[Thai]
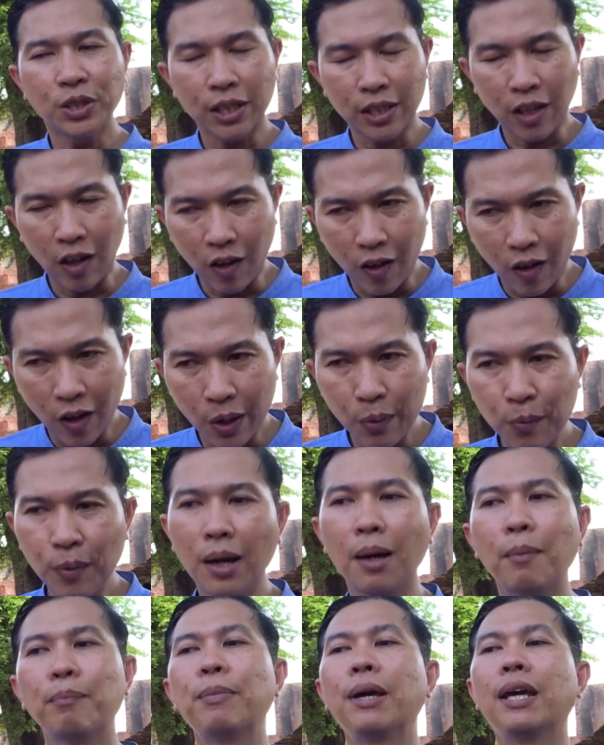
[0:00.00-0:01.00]
สะท้อนว่า
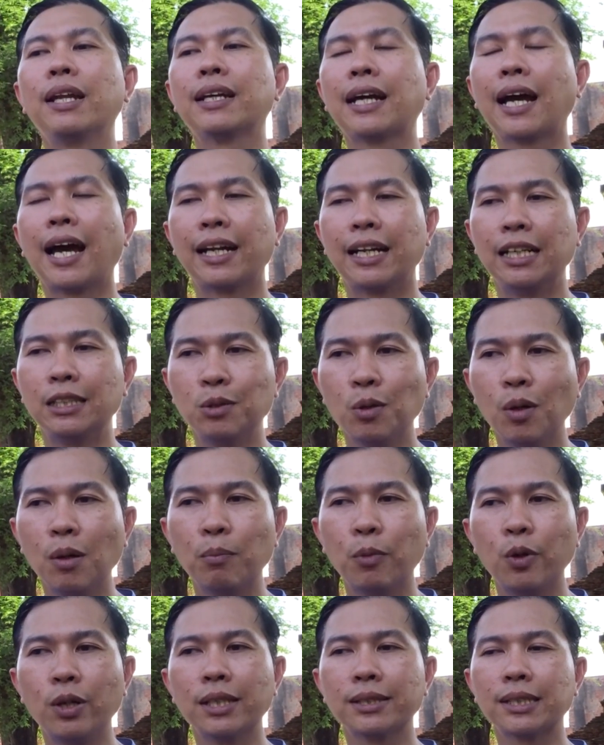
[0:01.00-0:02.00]
เป็นงานในช่วง
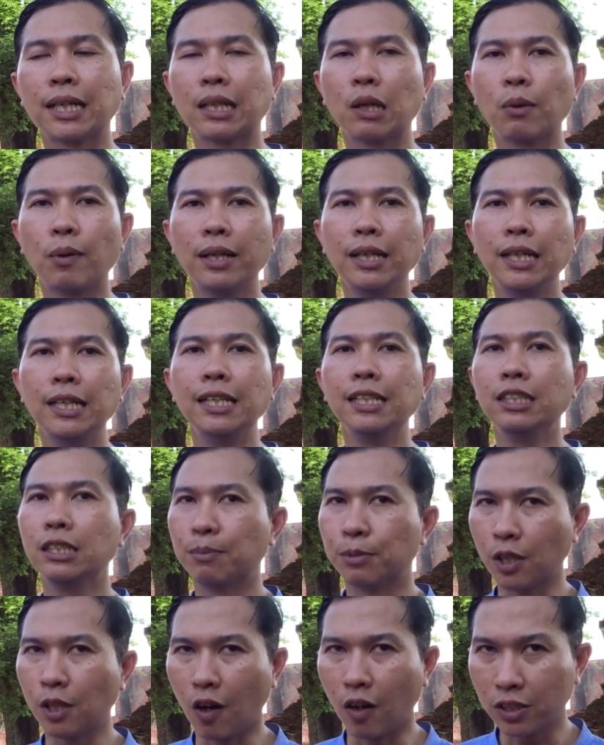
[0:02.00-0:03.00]
พุทธศตวรรษที่ยี่สิบ
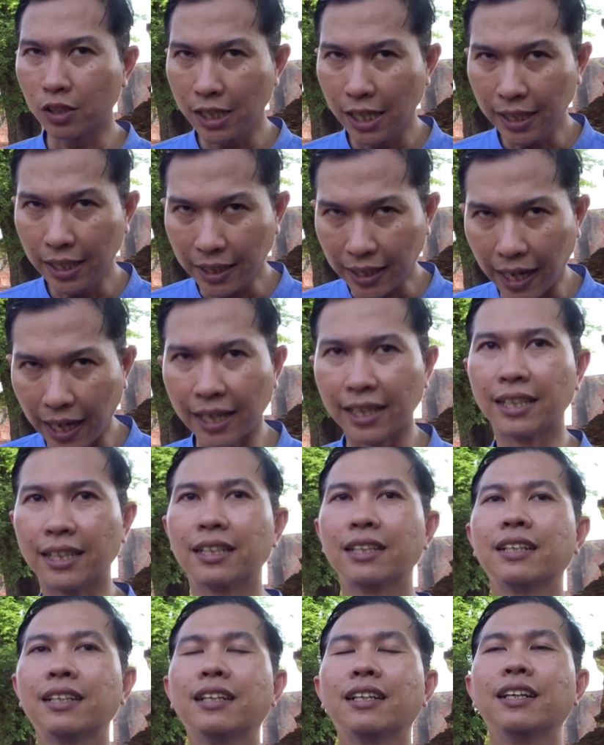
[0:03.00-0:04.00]
สองเช่นกัน
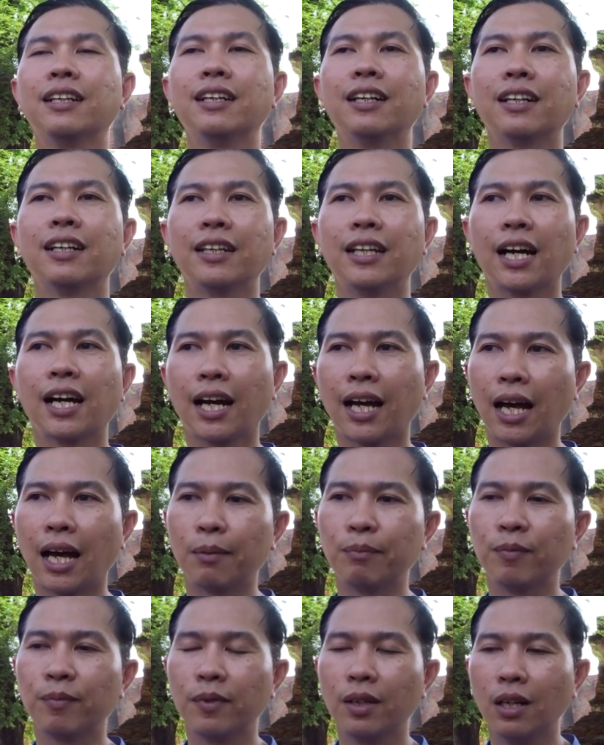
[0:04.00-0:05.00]
นะครับ
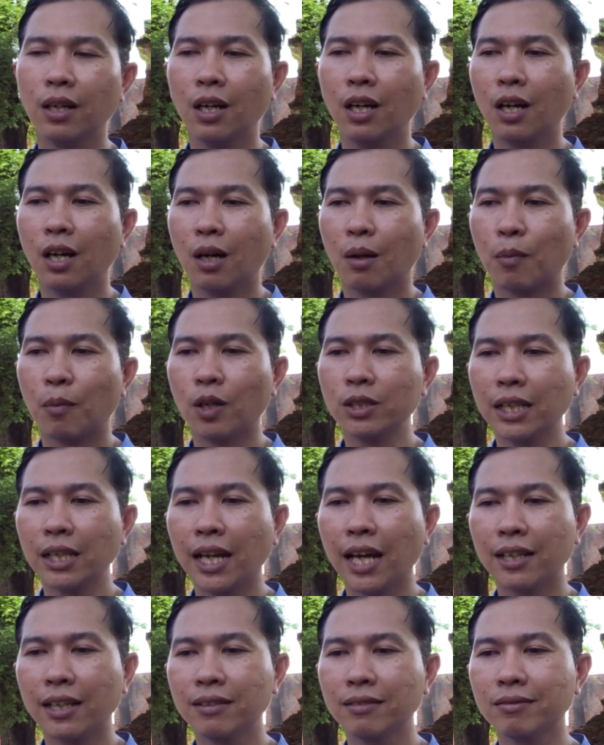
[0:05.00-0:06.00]
เพราะฉะ
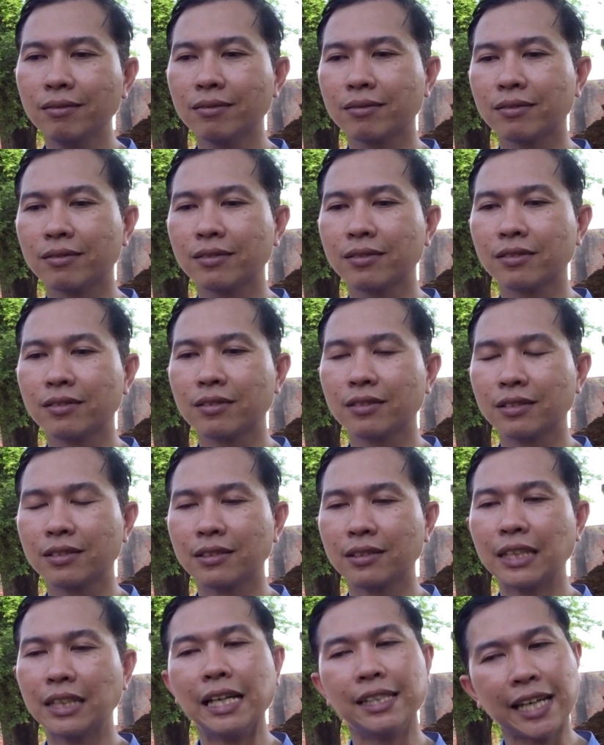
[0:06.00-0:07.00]
นั้น
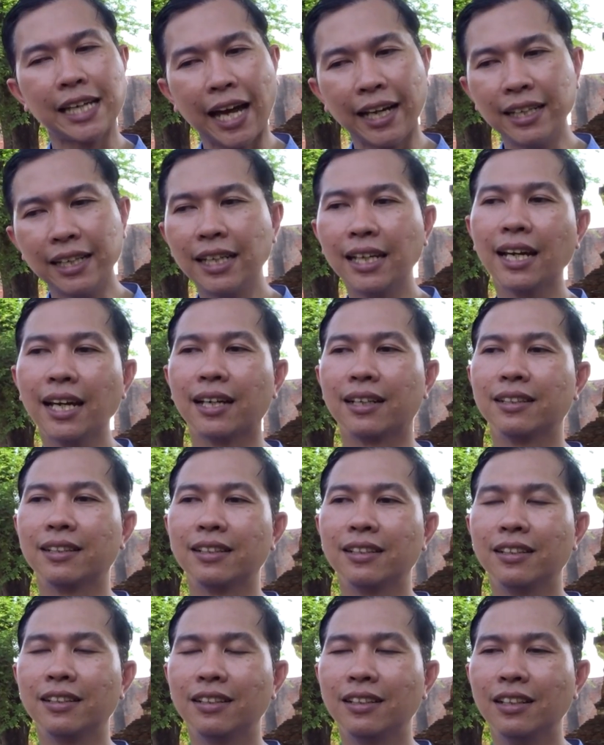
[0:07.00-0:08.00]
ในชั้นนี้
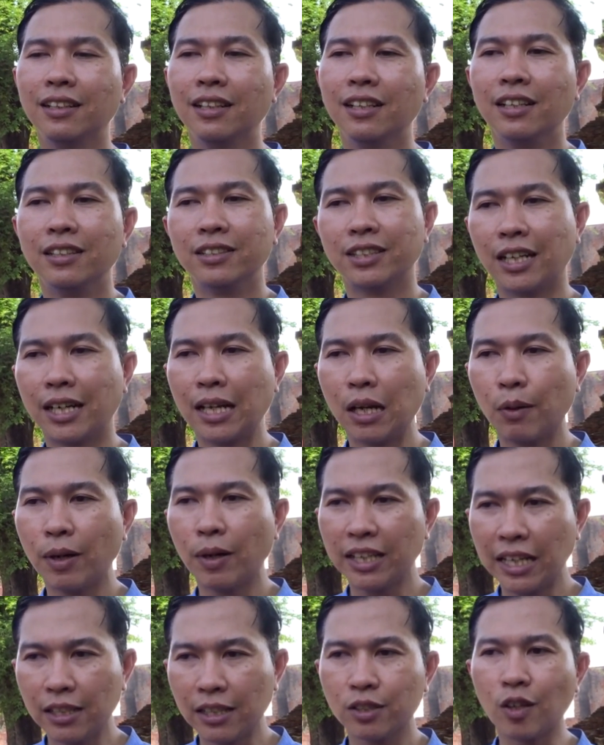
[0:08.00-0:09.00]
จะเรียกว่า
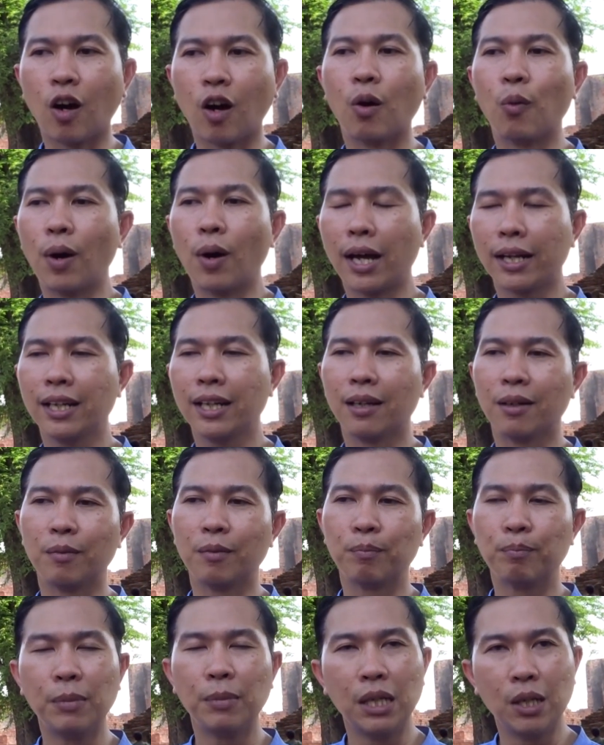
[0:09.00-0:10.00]
ทั้งสองวัด
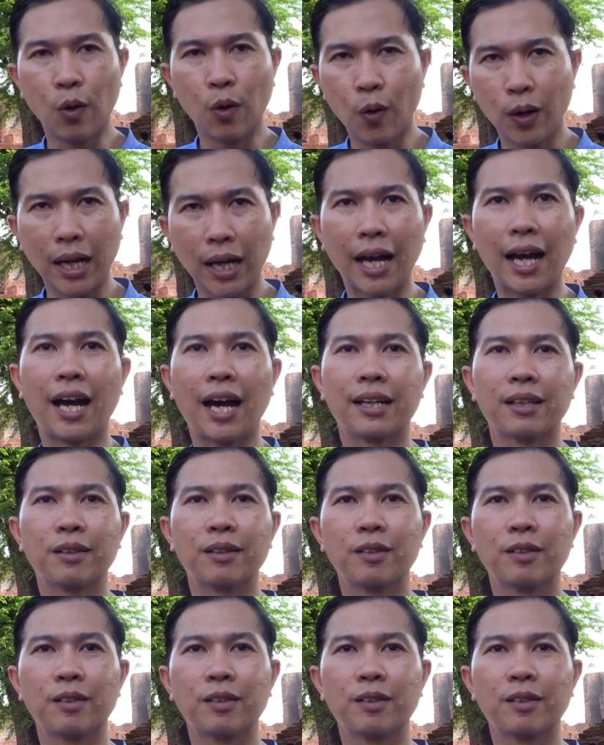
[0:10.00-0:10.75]
มีโอกาส